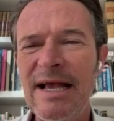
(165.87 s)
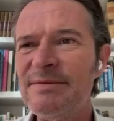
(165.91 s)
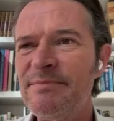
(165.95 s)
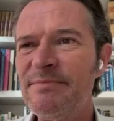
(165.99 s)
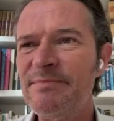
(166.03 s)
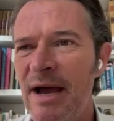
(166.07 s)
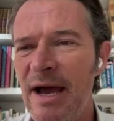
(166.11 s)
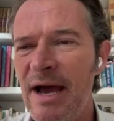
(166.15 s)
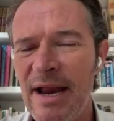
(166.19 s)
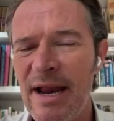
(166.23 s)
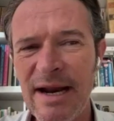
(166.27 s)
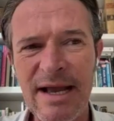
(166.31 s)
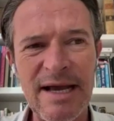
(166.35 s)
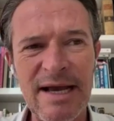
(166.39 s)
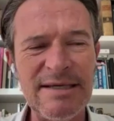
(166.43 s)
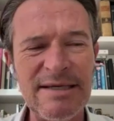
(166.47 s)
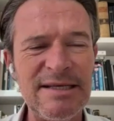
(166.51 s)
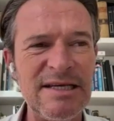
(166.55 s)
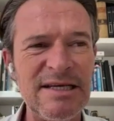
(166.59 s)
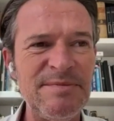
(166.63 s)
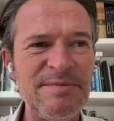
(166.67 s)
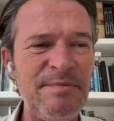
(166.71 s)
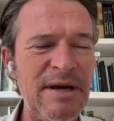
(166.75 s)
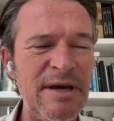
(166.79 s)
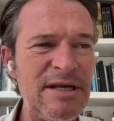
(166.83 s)
las
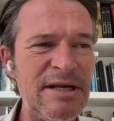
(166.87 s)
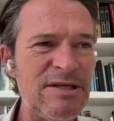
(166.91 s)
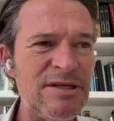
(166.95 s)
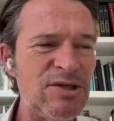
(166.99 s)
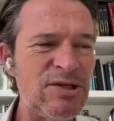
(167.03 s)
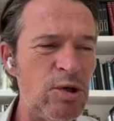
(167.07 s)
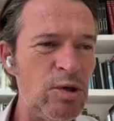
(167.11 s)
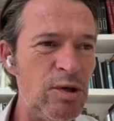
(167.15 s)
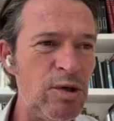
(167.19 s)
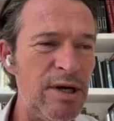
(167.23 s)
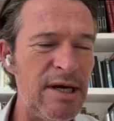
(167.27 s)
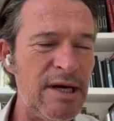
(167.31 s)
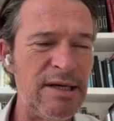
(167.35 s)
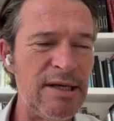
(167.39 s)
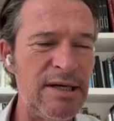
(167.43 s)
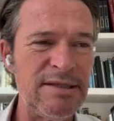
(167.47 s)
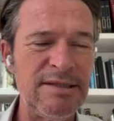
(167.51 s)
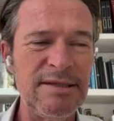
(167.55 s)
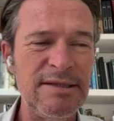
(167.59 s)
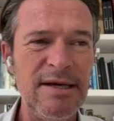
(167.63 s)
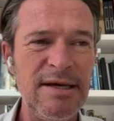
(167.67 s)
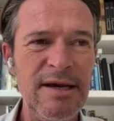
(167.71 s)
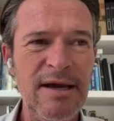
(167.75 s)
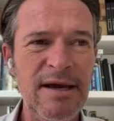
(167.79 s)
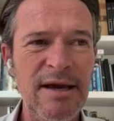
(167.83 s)
marcas, las
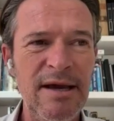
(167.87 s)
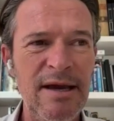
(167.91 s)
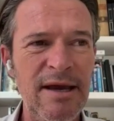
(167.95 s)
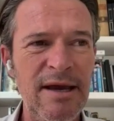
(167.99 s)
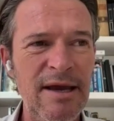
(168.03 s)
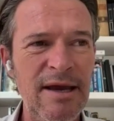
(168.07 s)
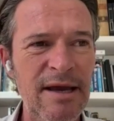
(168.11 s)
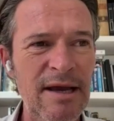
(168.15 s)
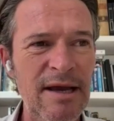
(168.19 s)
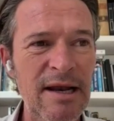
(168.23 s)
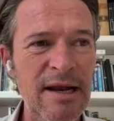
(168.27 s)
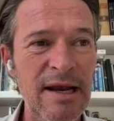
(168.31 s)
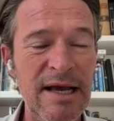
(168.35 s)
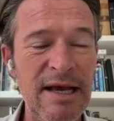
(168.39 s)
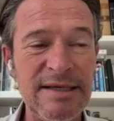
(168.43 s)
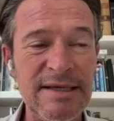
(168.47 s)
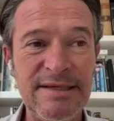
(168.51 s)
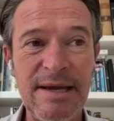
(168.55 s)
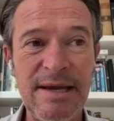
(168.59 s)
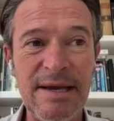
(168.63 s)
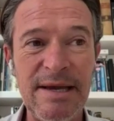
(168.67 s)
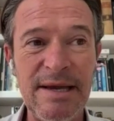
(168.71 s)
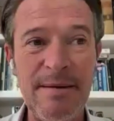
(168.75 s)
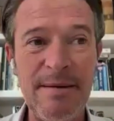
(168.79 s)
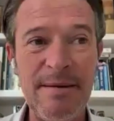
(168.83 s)
personas, eh,
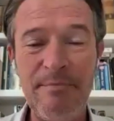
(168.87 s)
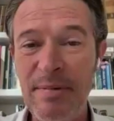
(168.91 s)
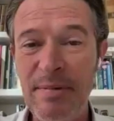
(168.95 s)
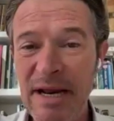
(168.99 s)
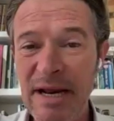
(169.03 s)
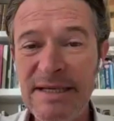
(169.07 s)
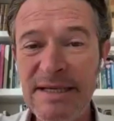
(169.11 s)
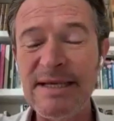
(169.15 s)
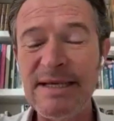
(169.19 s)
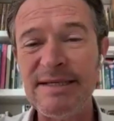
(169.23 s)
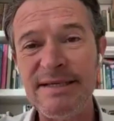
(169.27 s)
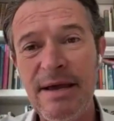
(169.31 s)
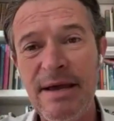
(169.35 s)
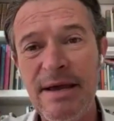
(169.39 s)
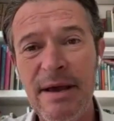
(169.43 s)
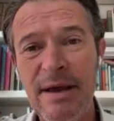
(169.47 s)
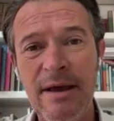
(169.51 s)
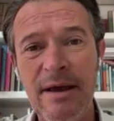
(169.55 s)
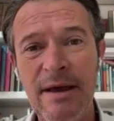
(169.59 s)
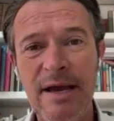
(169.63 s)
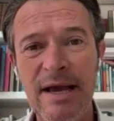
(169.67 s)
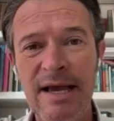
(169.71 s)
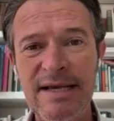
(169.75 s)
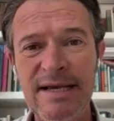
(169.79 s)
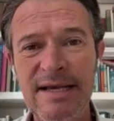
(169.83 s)
las empresas
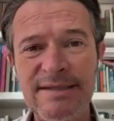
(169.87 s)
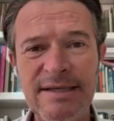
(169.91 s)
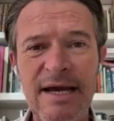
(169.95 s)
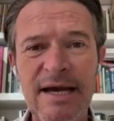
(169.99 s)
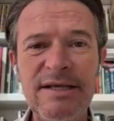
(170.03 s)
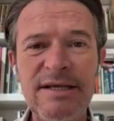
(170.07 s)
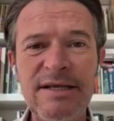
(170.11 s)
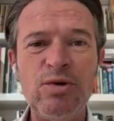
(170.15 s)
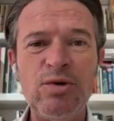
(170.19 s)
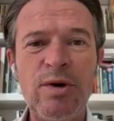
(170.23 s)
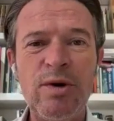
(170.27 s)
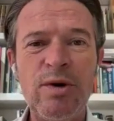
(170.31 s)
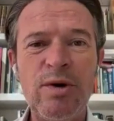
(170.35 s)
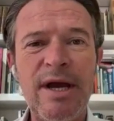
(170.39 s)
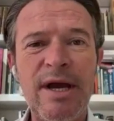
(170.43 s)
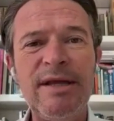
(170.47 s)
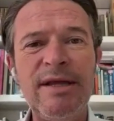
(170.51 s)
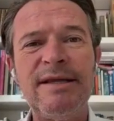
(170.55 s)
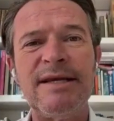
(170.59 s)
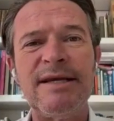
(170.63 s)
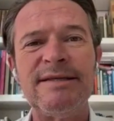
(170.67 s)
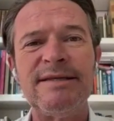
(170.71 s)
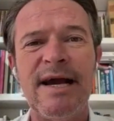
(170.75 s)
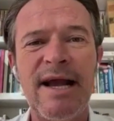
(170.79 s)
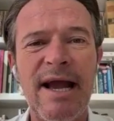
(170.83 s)
deben estar
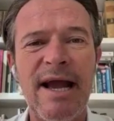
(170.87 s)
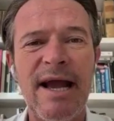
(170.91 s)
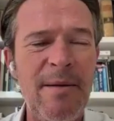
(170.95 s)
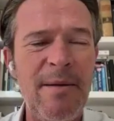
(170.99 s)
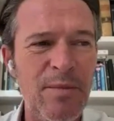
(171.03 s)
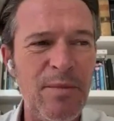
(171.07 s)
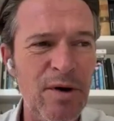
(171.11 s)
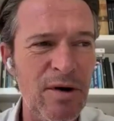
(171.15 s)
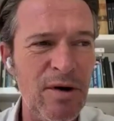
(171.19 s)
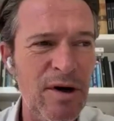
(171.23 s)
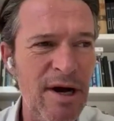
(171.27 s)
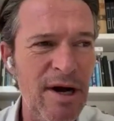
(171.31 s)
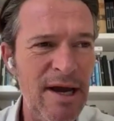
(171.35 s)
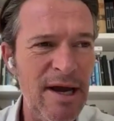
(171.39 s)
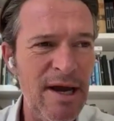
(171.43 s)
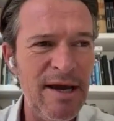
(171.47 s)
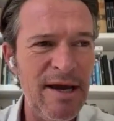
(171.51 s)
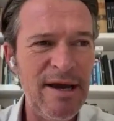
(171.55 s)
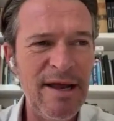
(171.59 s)
sujetas a cambio.